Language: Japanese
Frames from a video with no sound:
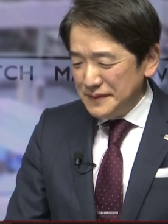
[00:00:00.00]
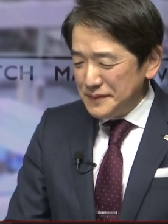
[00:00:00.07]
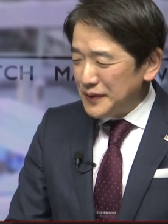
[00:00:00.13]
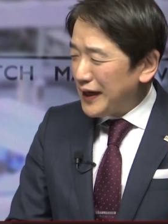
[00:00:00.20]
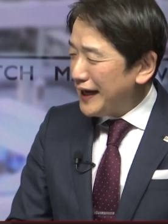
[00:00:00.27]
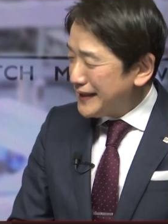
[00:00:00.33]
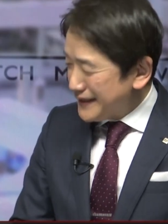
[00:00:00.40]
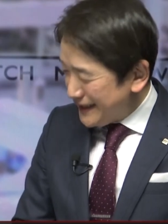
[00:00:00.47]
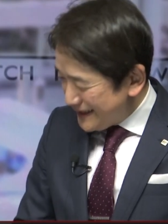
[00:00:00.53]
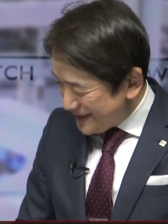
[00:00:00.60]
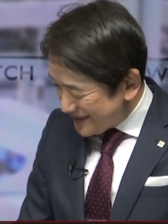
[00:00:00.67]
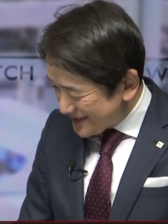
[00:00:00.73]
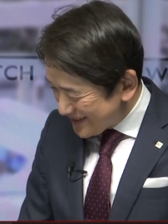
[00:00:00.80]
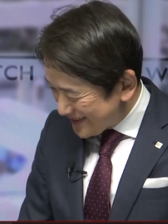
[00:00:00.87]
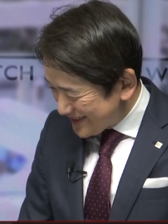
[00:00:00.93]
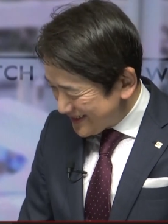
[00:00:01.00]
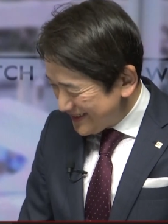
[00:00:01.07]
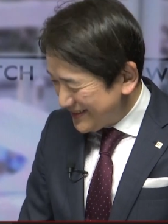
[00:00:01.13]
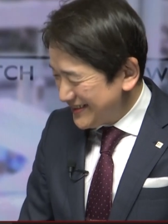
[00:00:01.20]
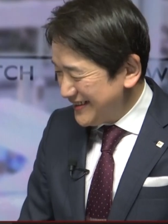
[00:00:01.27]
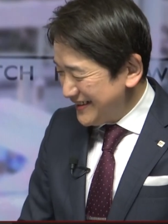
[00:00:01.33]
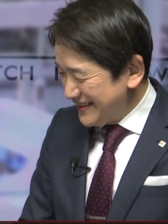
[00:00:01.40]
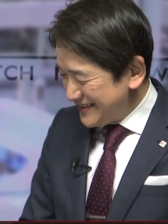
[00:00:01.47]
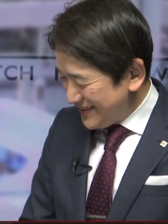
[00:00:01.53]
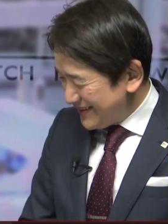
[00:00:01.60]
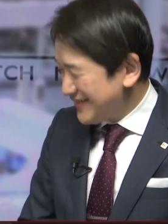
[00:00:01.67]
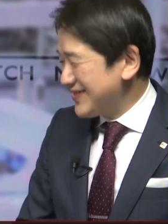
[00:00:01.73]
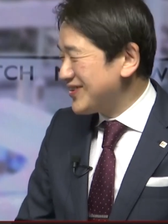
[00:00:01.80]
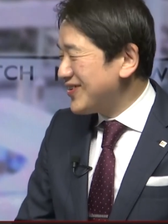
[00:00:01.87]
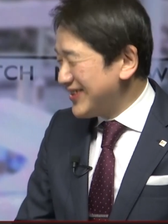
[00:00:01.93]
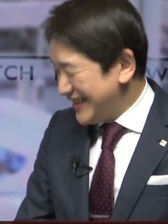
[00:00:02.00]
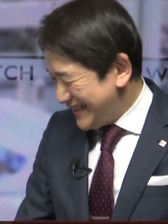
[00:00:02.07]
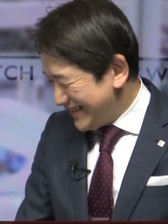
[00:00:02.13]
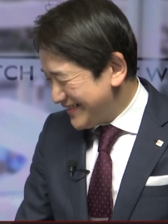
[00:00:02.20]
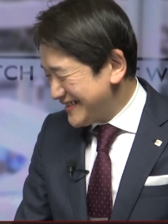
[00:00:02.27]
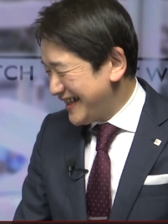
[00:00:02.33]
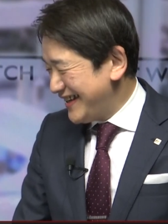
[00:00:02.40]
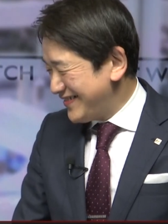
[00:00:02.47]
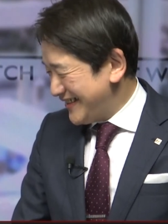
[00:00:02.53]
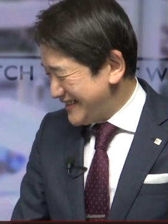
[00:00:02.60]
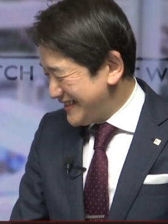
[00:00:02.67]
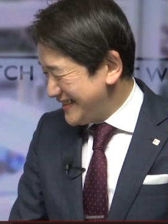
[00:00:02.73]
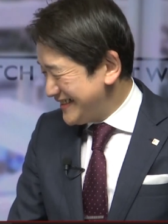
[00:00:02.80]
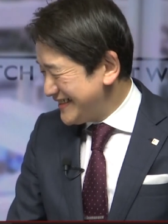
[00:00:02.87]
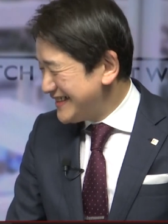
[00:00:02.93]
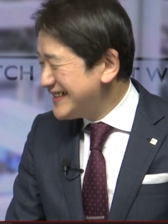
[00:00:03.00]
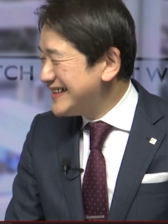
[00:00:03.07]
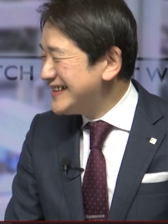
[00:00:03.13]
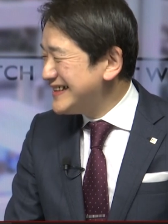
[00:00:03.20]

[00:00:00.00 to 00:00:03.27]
もう簡単に言うとその通りでございま